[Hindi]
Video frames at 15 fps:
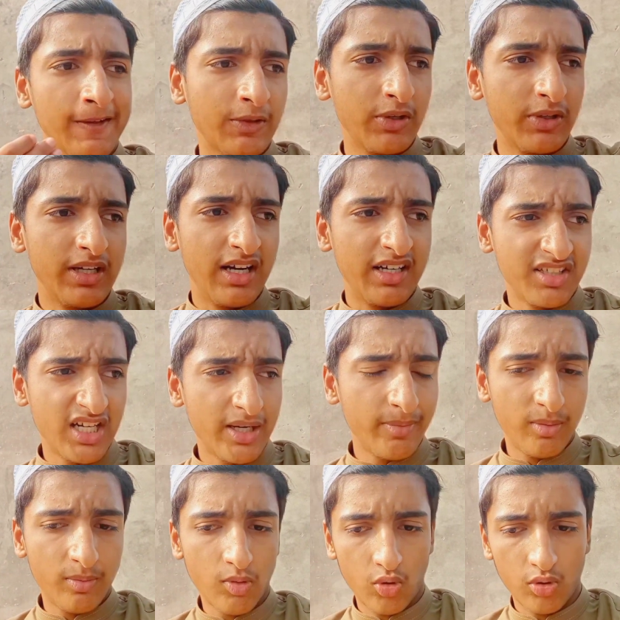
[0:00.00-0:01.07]
कोई गार
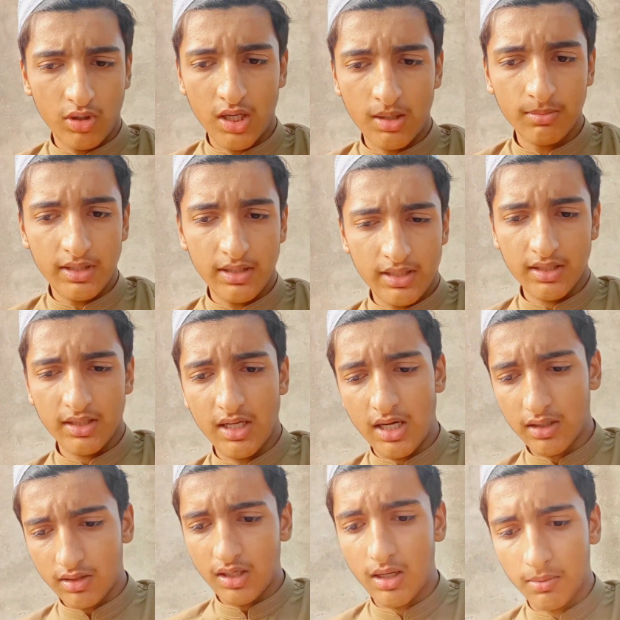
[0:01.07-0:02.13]
में प्रोग्राम देखें क्या
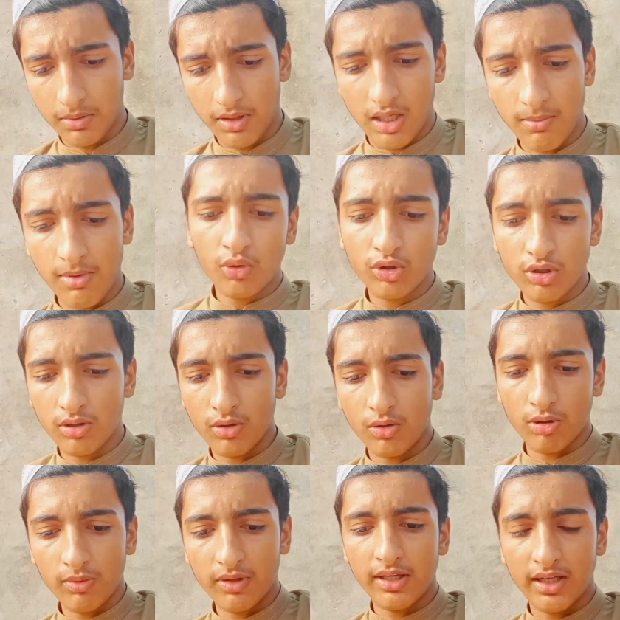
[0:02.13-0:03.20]
हिसाब किताब तो है कुछ
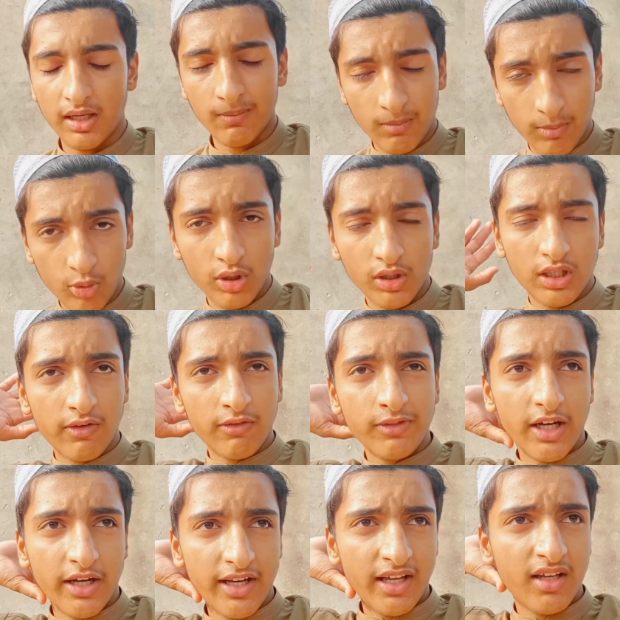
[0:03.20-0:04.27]
और भी देखें बबलू की तरफ भी
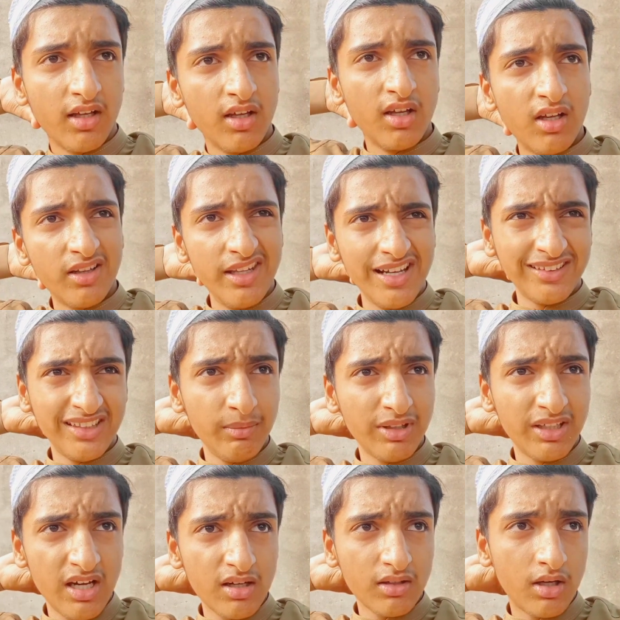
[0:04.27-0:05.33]
जाना है देखते हैं अभी
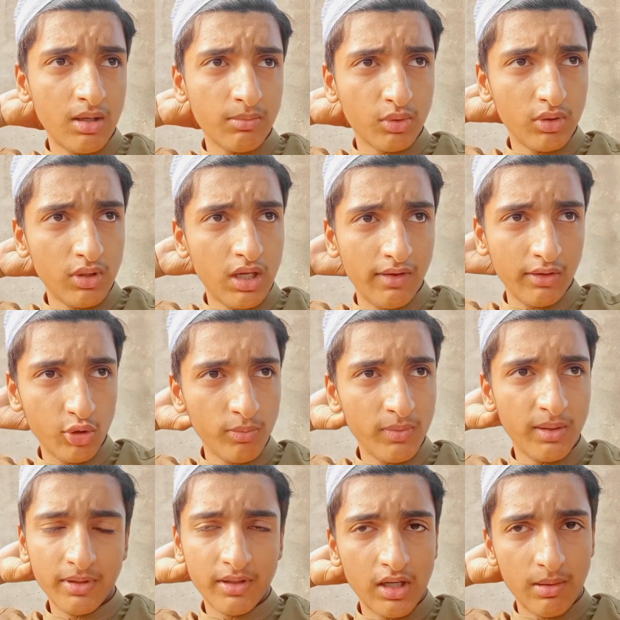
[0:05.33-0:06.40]
क्या काम खुला हुआ जो भी
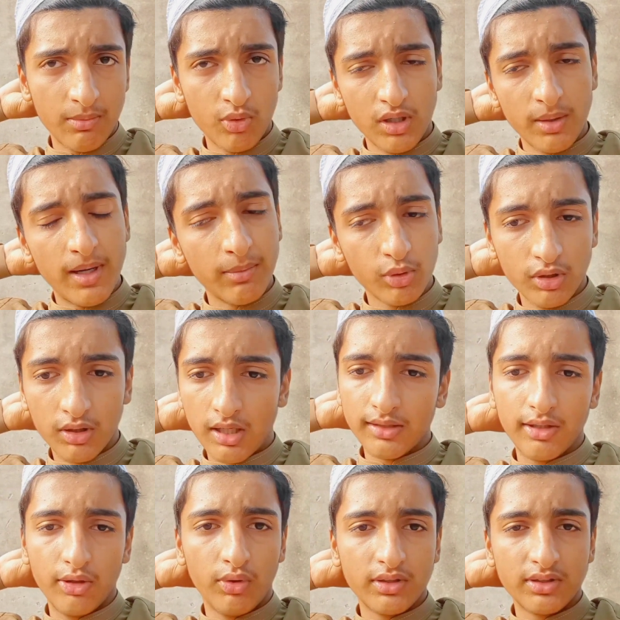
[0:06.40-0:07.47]
अभी काम होगा मैं आपको
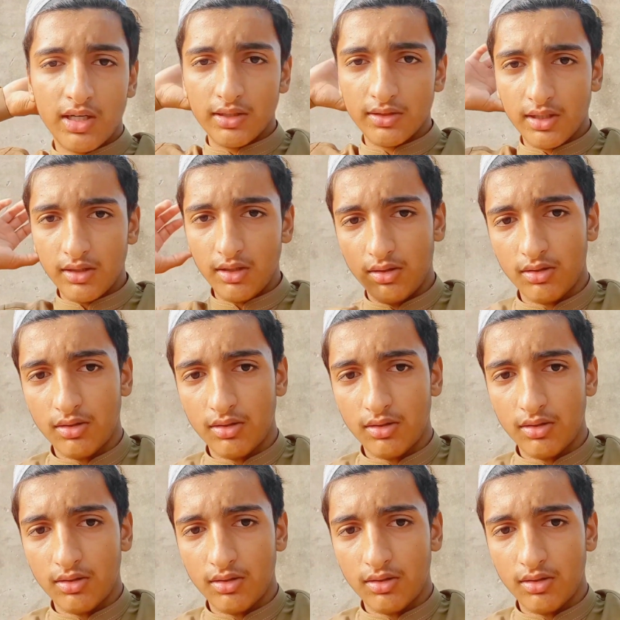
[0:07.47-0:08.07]
दिखाता दूँगा साथ साथ